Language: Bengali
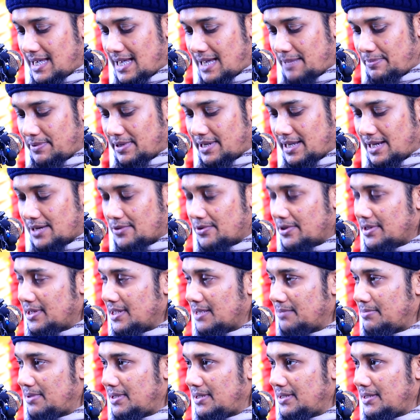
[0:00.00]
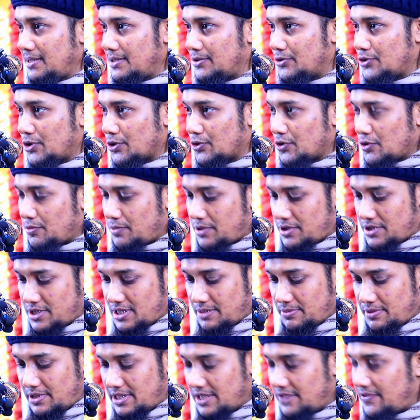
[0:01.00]
আপনি খেয়াল করে দেখবেন যত বেশি
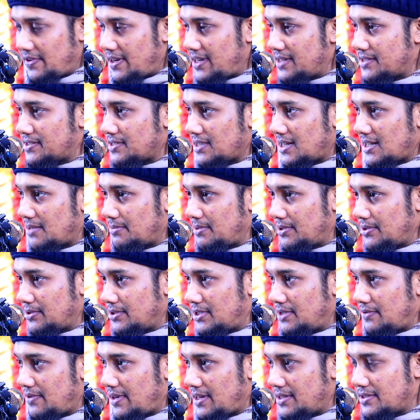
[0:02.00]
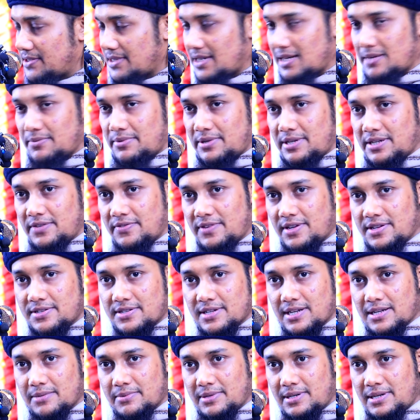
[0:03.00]
আপনি ডিভাইস চালাবেন ডিভাইস চালাবেন ডিভাইস
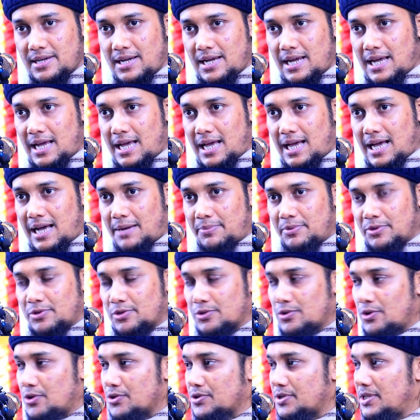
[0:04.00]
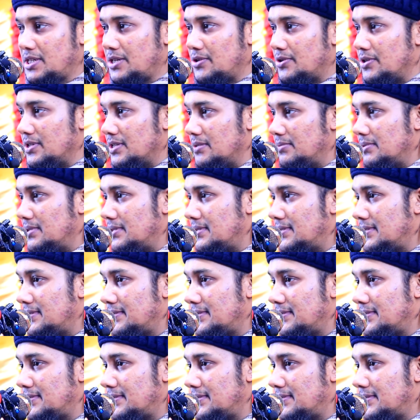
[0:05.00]
চালাবেন আপনি তত অস্থির হয়ে যাবেন